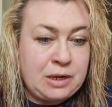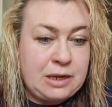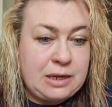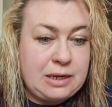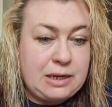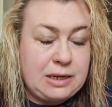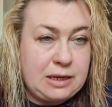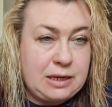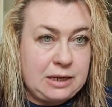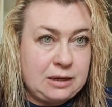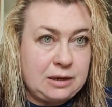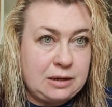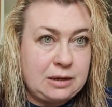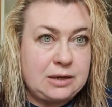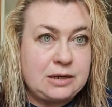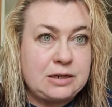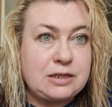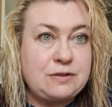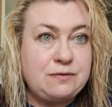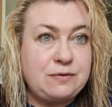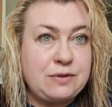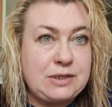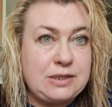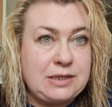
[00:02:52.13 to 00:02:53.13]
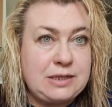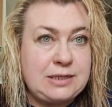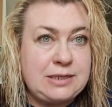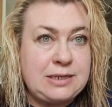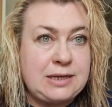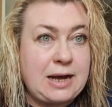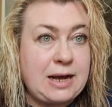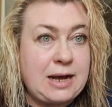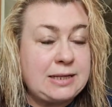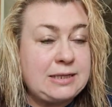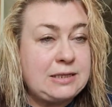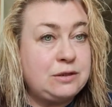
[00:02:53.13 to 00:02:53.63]
и разведите
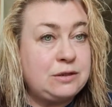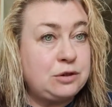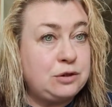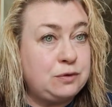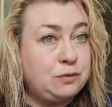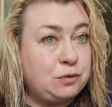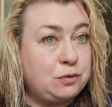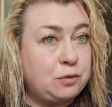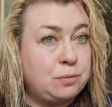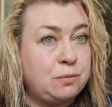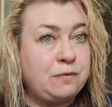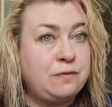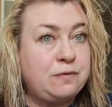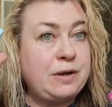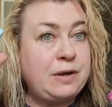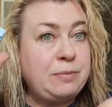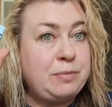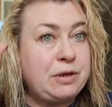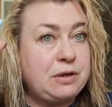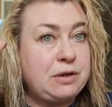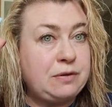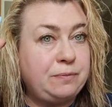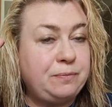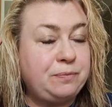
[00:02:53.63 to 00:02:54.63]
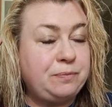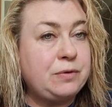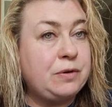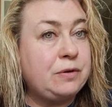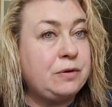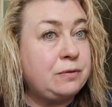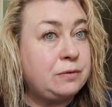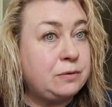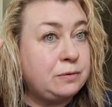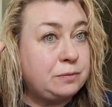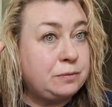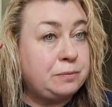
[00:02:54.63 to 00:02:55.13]
один к двум. Во-первых,
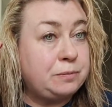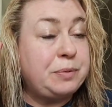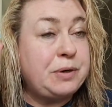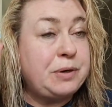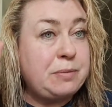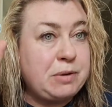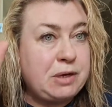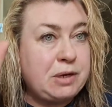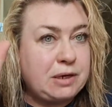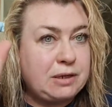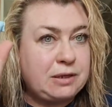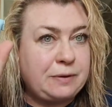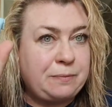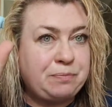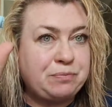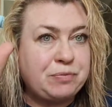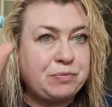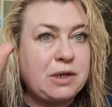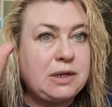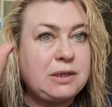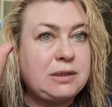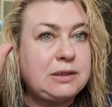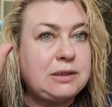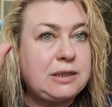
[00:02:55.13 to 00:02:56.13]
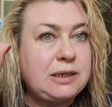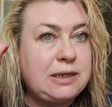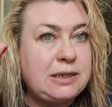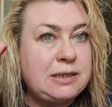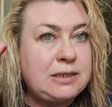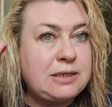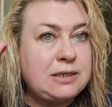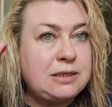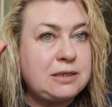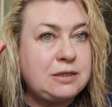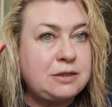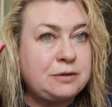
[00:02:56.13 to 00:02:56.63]
ну, примерно
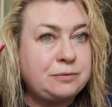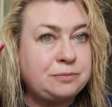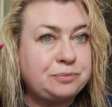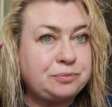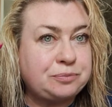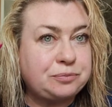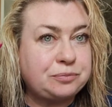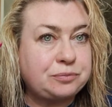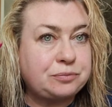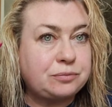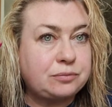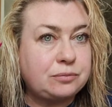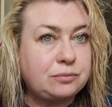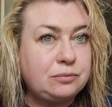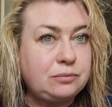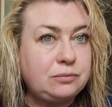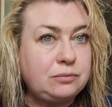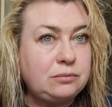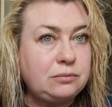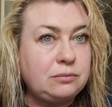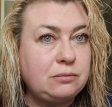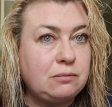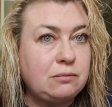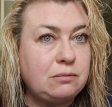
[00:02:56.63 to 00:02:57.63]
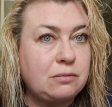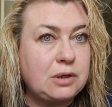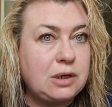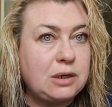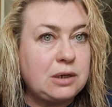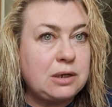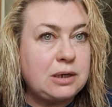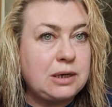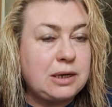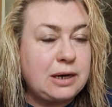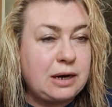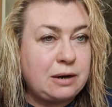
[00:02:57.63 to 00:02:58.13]
30
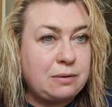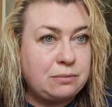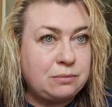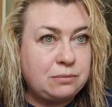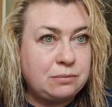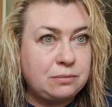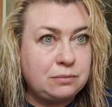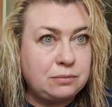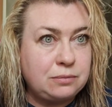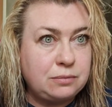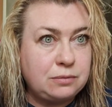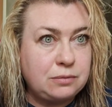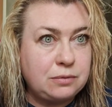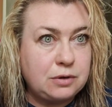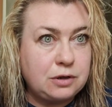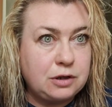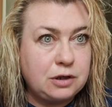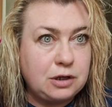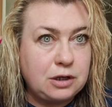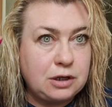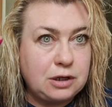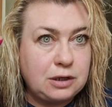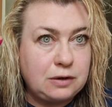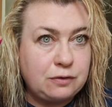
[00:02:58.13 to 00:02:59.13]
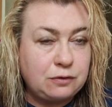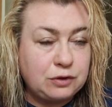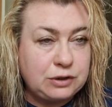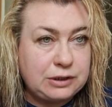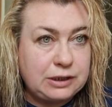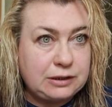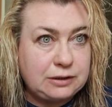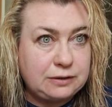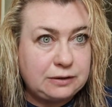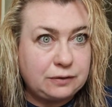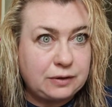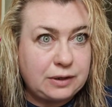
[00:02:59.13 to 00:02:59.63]
грамм вот
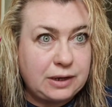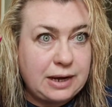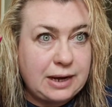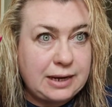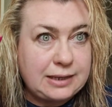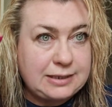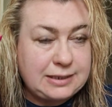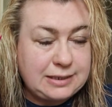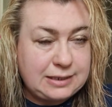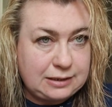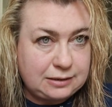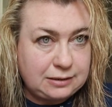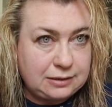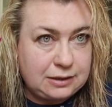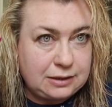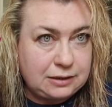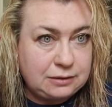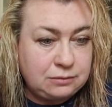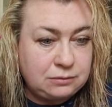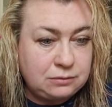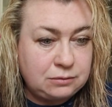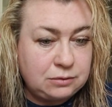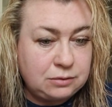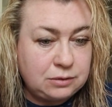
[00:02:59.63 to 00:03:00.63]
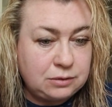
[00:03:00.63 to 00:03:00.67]
этого оттенка,